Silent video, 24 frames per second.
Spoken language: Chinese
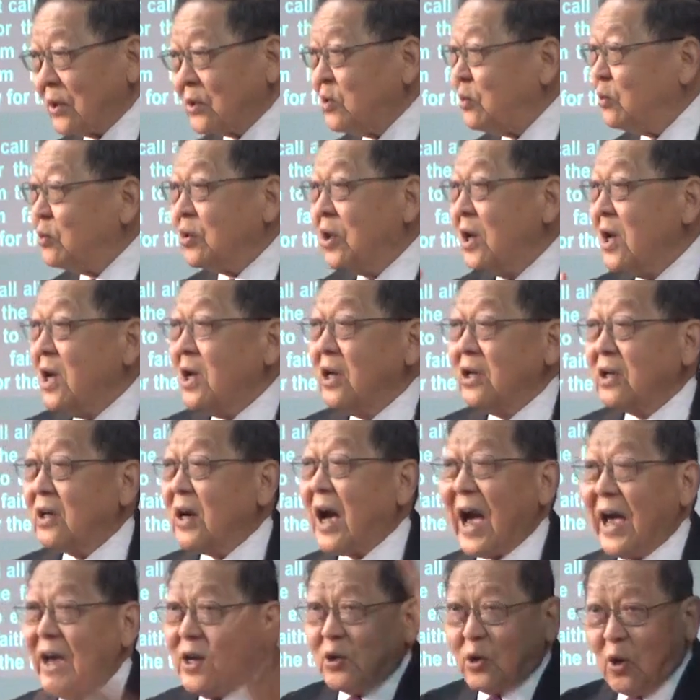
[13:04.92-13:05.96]
就
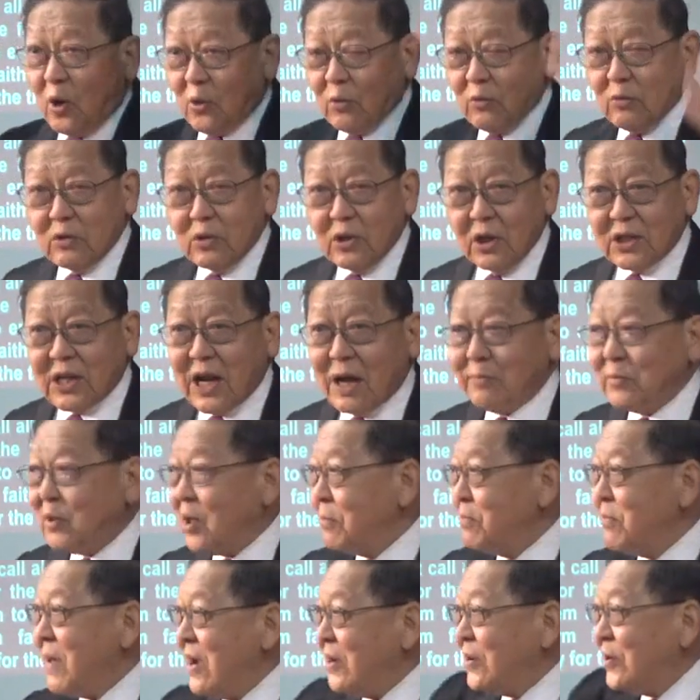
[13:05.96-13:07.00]
开口和他们
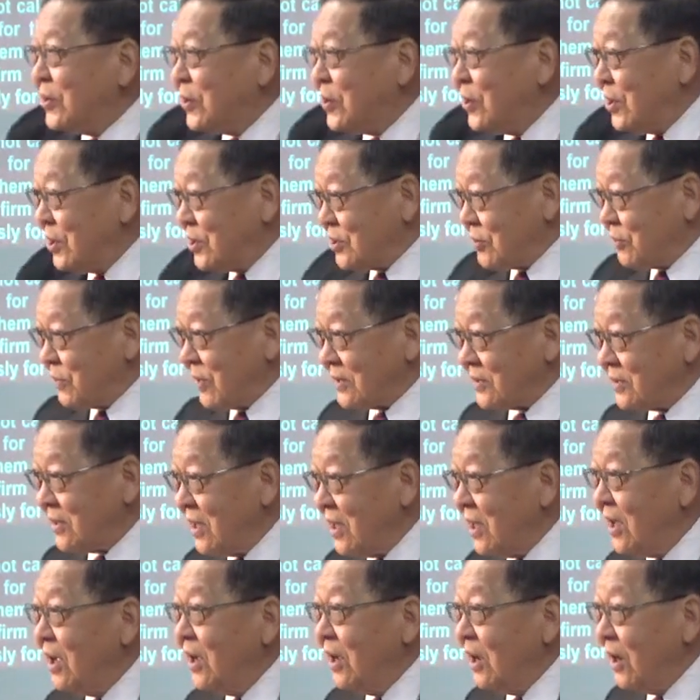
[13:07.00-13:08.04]
说 “Merry Christmas”。
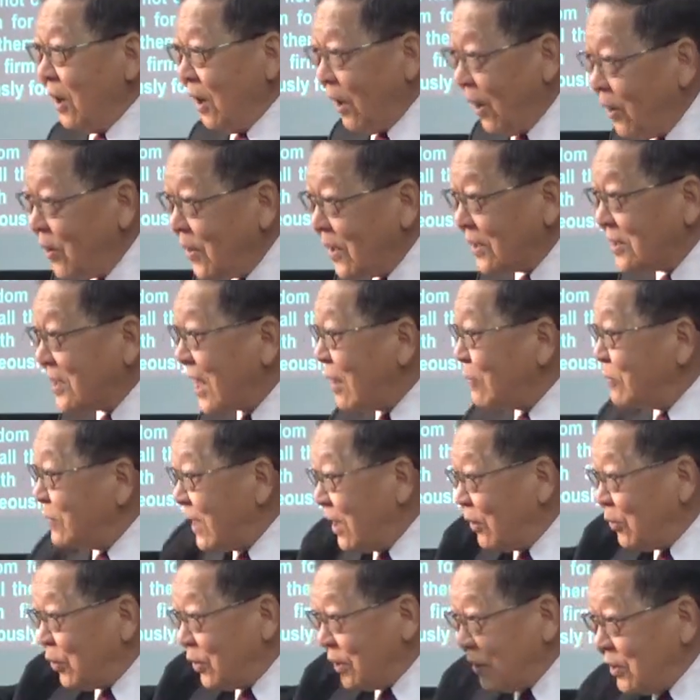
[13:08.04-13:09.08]
偶尔他们
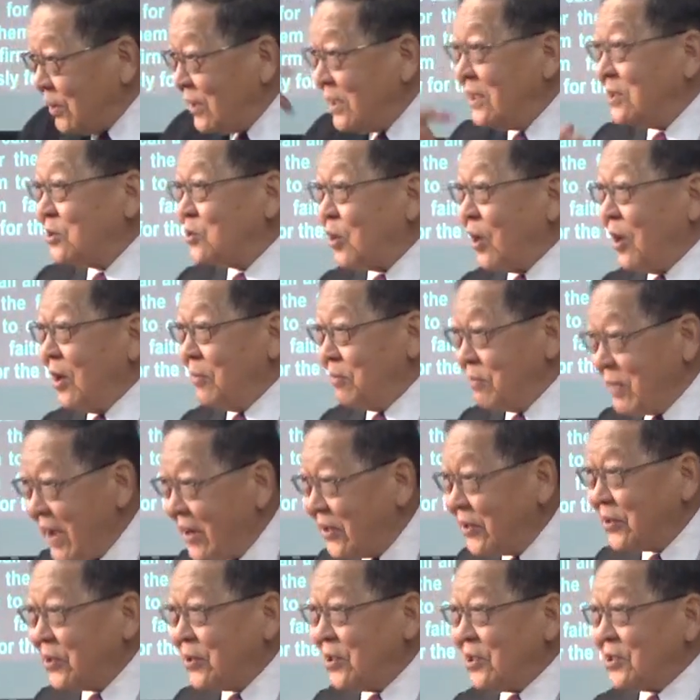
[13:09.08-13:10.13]
也回应说
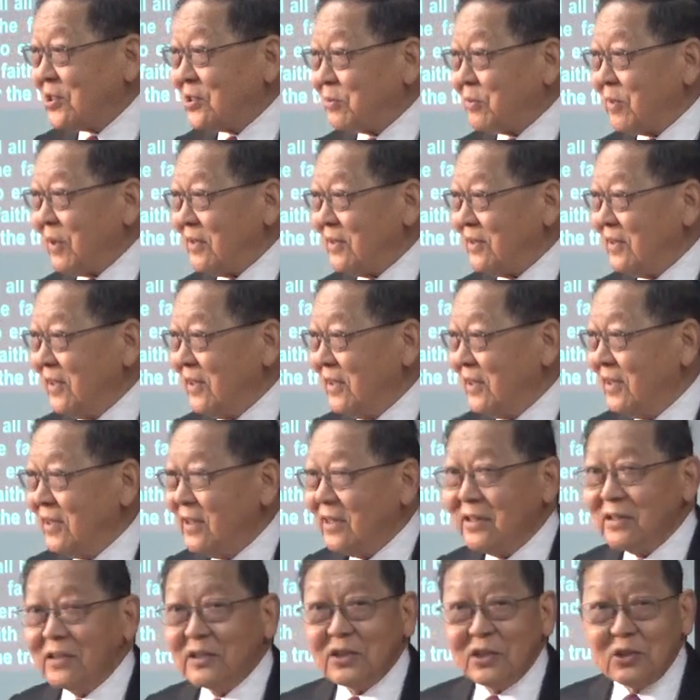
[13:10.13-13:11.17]
“Merry Christmas”，
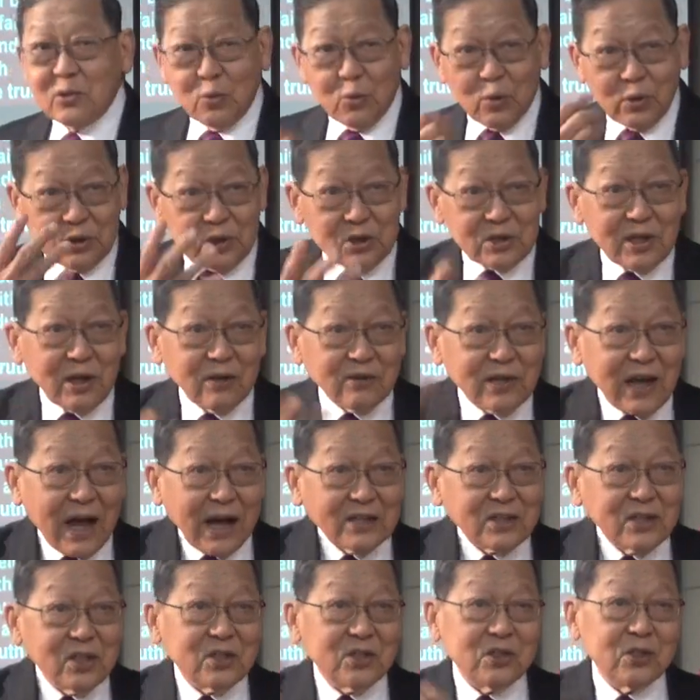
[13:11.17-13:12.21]
我就知道他
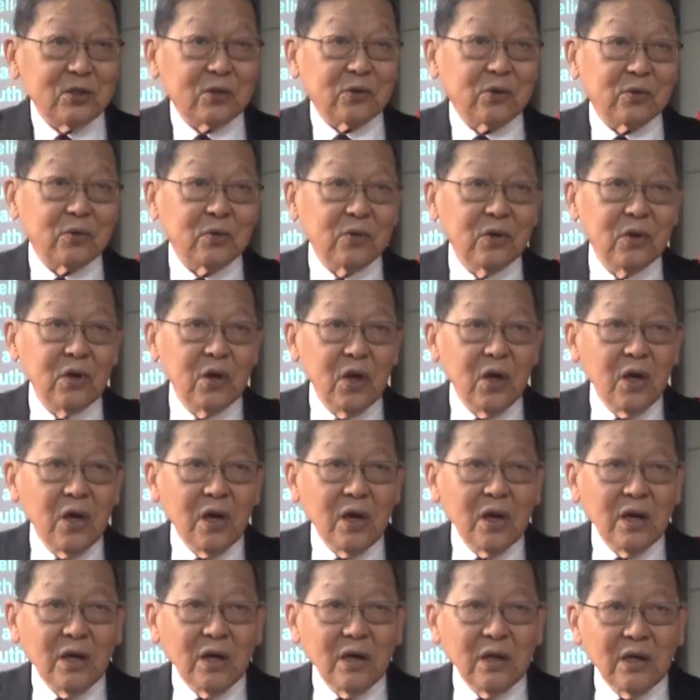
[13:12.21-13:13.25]
是基督徒。
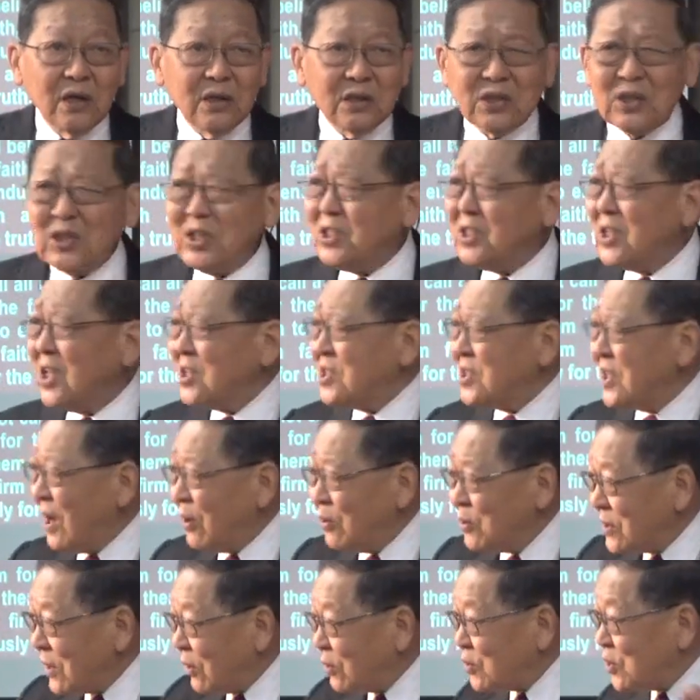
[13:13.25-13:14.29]
这些
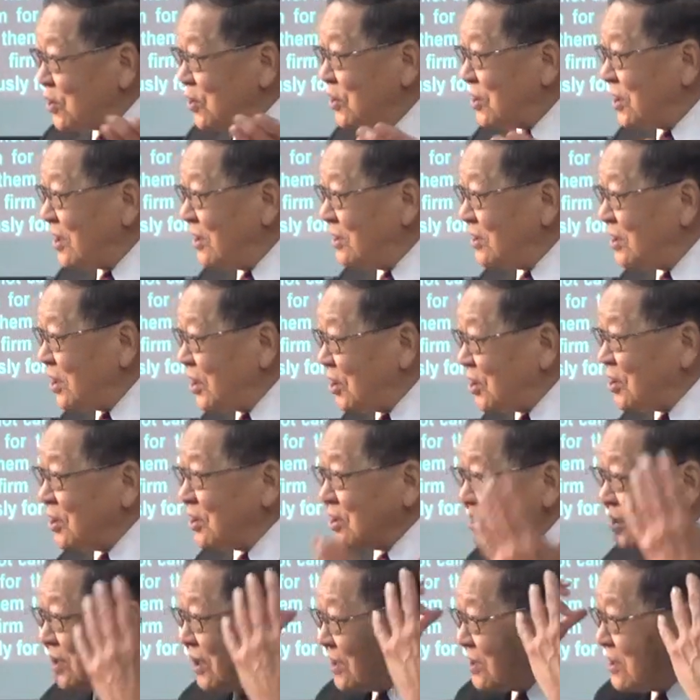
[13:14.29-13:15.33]
小小事情其实
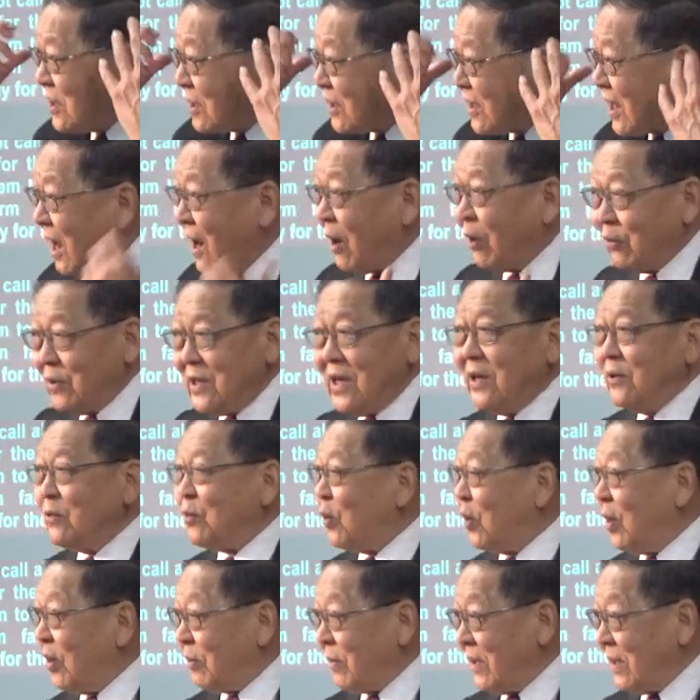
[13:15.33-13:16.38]
也是考验
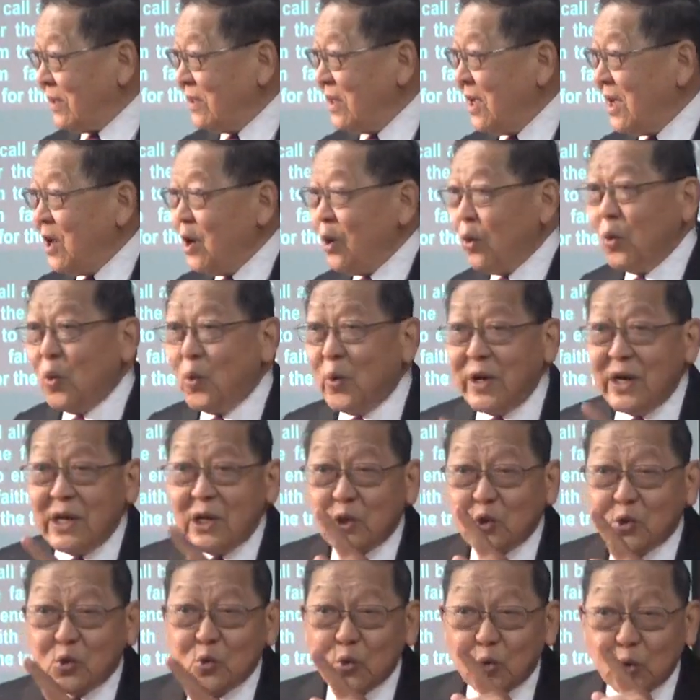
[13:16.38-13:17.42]
我们为
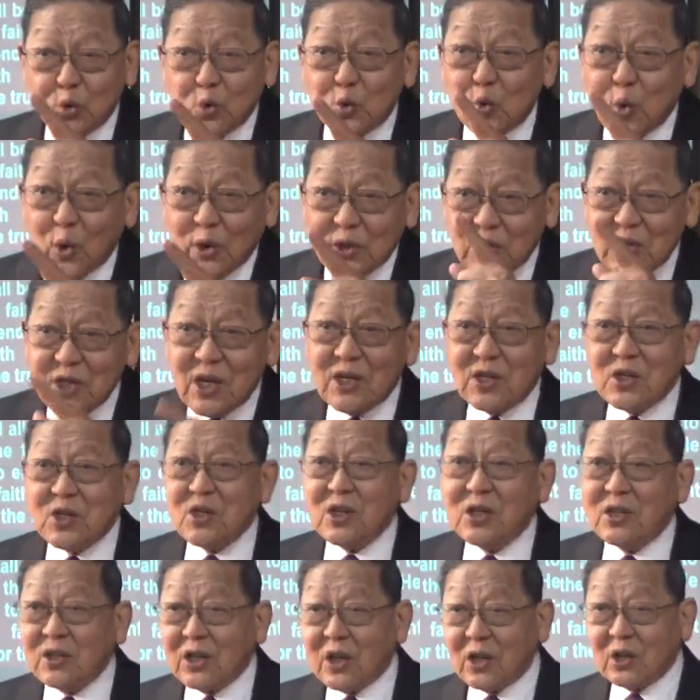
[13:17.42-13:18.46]
主做见
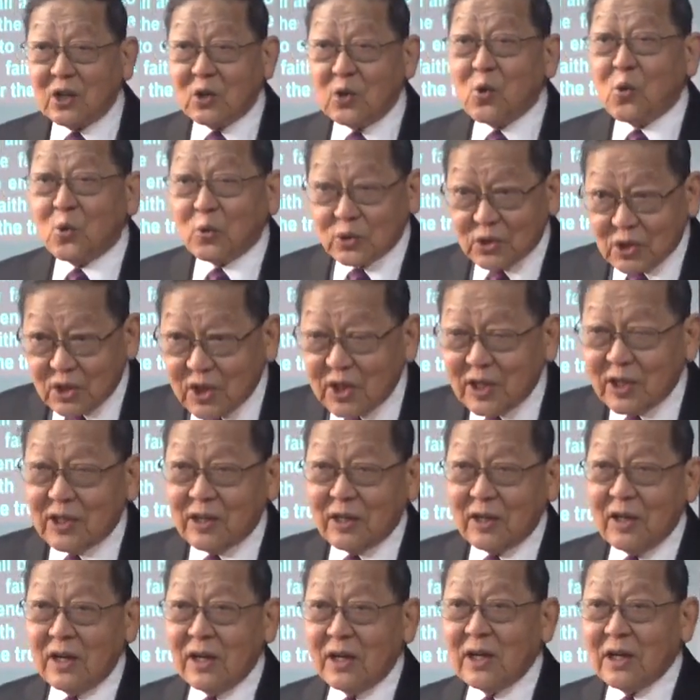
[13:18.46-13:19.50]
证的勇
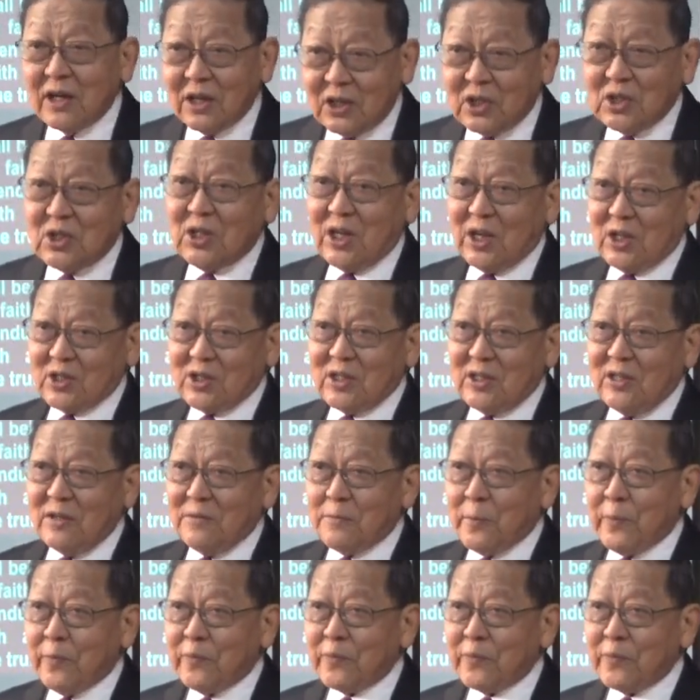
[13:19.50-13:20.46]
气和决心，